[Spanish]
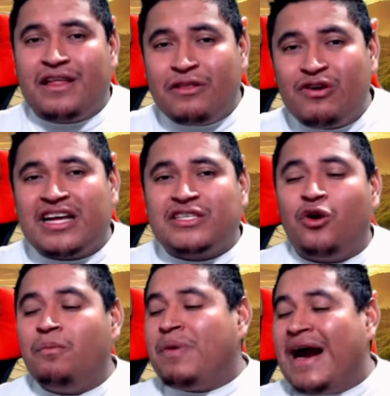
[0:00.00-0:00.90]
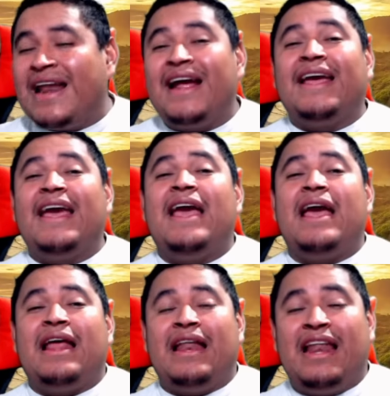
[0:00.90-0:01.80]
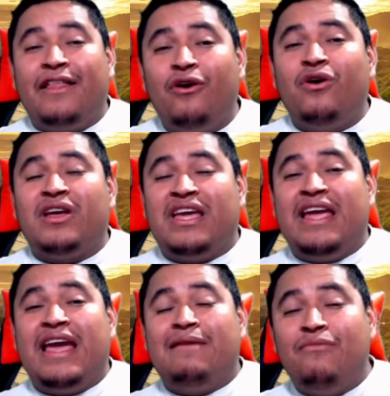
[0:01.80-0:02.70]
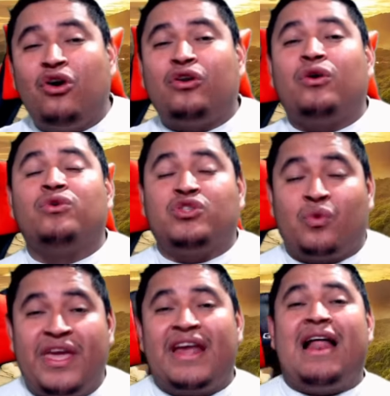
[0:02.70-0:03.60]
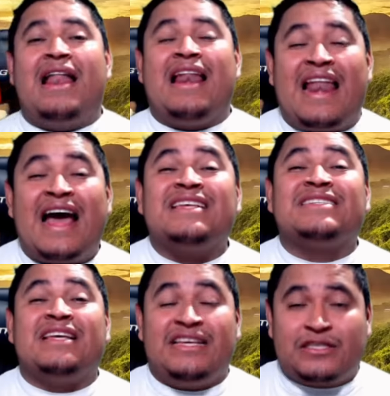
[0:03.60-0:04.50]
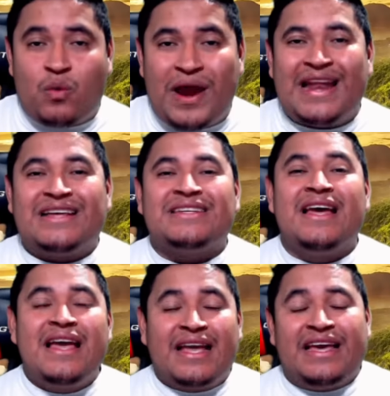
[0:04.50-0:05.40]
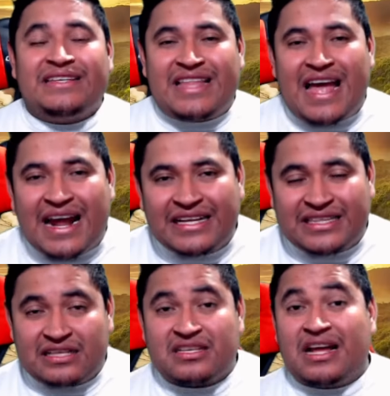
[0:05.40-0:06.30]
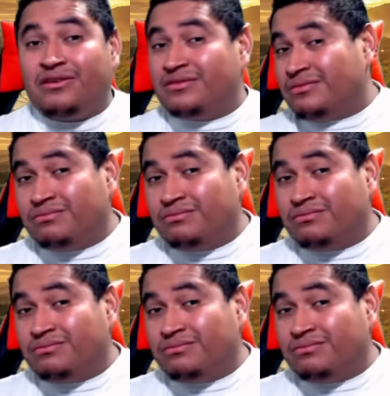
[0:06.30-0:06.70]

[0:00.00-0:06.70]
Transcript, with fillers: de Educación para que la DOM y el MOC construyeran las escuelas que están atrasados.